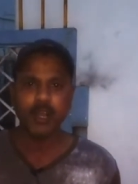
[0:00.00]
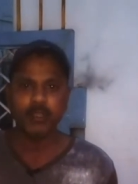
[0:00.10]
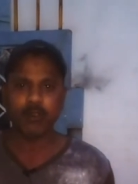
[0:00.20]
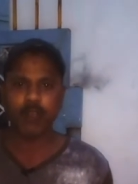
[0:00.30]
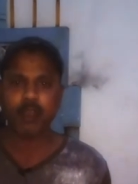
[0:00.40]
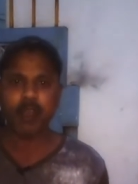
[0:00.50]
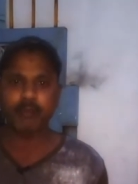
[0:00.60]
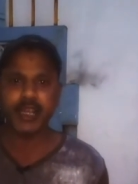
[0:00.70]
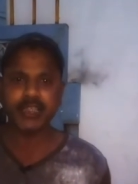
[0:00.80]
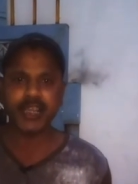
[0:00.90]
जो को
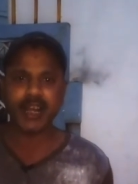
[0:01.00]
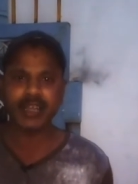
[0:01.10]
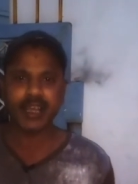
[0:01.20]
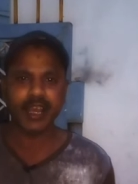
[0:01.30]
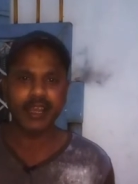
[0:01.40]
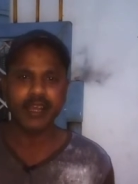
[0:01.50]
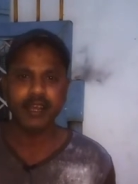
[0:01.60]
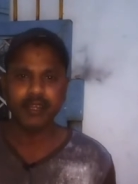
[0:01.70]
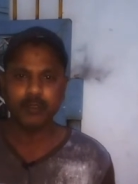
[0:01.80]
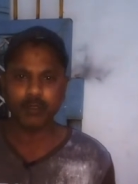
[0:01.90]
हम देश के राजा हैं
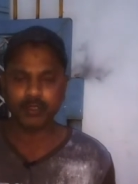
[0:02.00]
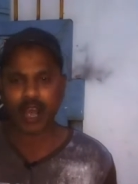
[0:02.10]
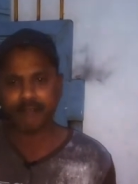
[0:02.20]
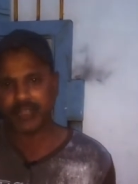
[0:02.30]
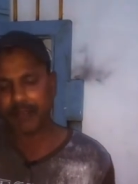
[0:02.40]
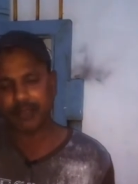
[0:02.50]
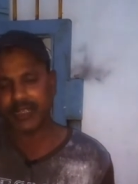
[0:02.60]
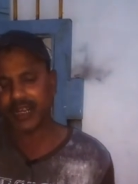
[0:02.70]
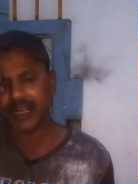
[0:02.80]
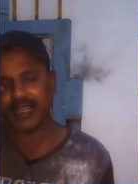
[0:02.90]
तो साफ साफ
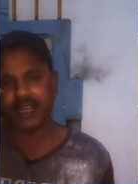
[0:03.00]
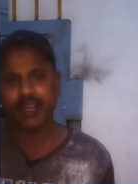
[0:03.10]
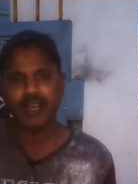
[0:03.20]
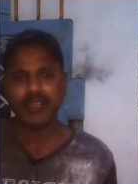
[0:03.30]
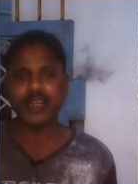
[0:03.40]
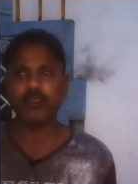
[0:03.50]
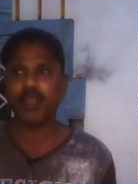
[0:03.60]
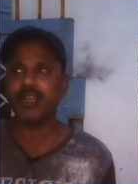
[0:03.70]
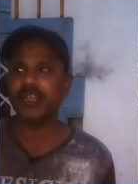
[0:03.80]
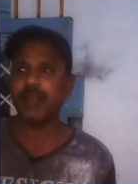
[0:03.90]
क्लियर करिए ये क्यों
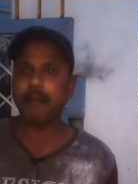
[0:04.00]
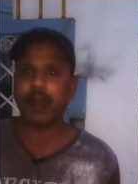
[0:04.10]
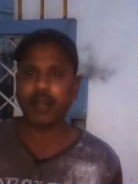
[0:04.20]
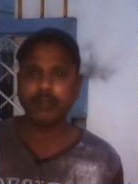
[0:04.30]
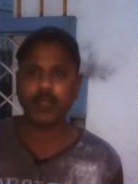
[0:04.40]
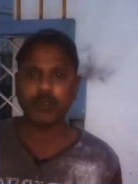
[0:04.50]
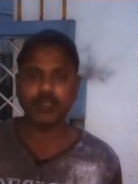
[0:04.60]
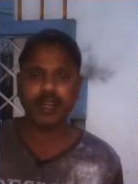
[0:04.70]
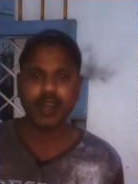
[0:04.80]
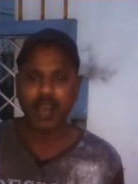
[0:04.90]
कहते हैं कि हम अलम्द का
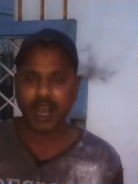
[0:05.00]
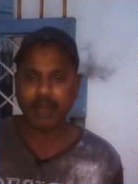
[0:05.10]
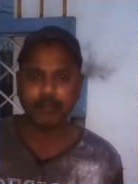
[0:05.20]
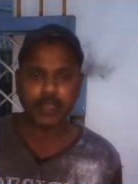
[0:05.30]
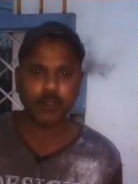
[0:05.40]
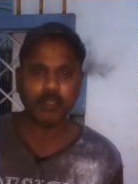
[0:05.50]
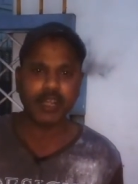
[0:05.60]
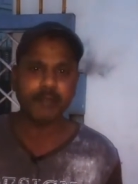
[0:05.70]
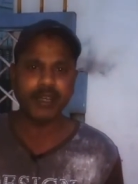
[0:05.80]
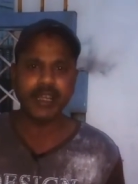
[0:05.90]
चौकीदार अलम्द का
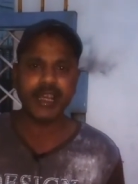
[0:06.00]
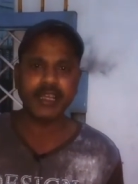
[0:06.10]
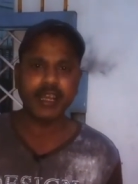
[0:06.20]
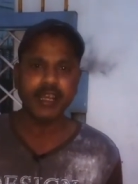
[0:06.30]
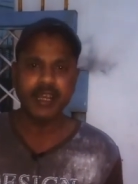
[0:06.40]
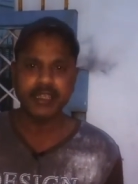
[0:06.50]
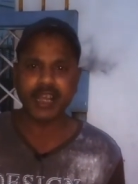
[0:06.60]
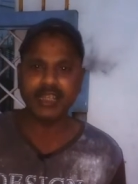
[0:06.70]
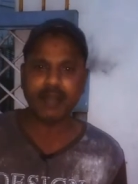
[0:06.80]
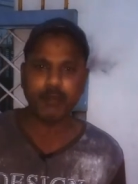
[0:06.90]
चौकीदार बन के देखिए
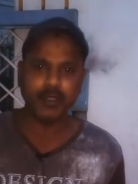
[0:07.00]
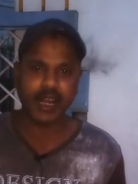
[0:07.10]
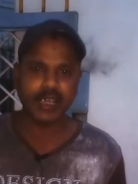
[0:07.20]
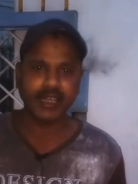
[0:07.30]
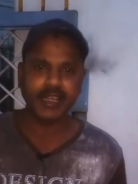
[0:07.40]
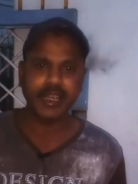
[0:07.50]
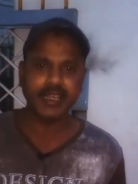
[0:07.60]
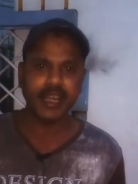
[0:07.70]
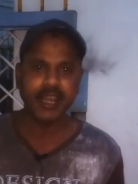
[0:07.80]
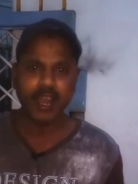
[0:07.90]
छः हज़ार में गुजारा करके
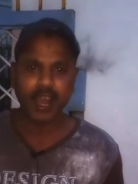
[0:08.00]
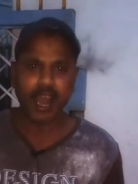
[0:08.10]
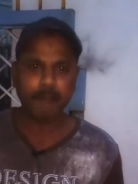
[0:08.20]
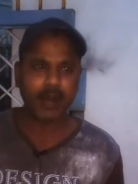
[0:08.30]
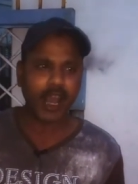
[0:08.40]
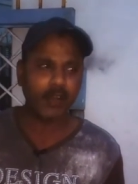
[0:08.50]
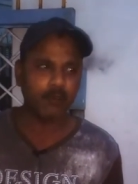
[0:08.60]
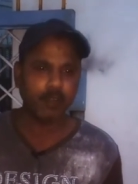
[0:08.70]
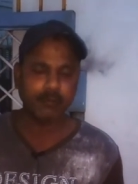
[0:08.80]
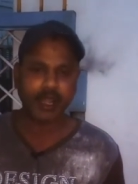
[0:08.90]
देखिए आपने आलू
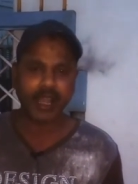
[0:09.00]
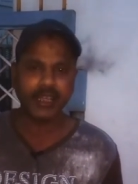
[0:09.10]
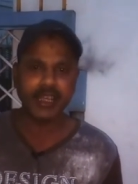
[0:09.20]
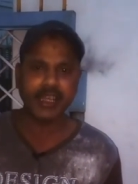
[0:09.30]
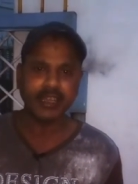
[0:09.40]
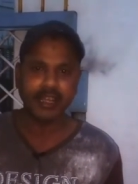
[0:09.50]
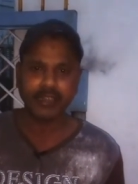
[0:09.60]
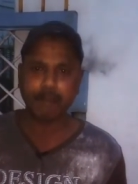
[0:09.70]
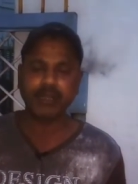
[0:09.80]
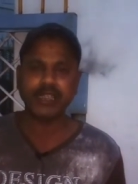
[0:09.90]
गोश्त पका के देखिए
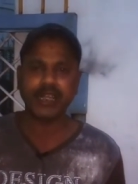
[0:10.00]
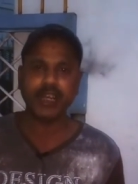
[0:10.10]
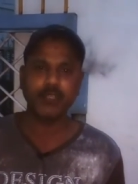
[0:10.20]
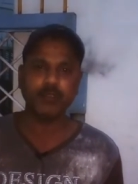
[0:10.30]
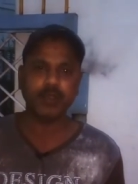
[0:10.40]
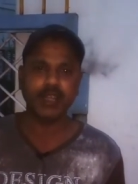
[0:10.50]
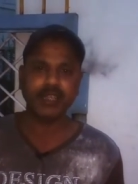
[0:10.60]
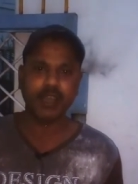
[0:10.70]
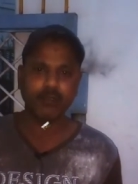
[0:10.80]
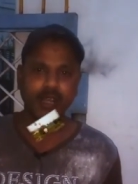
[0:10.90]
तब पता चलेगा
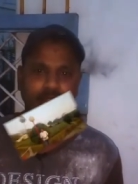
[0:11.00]
चौकीदार क्या होता है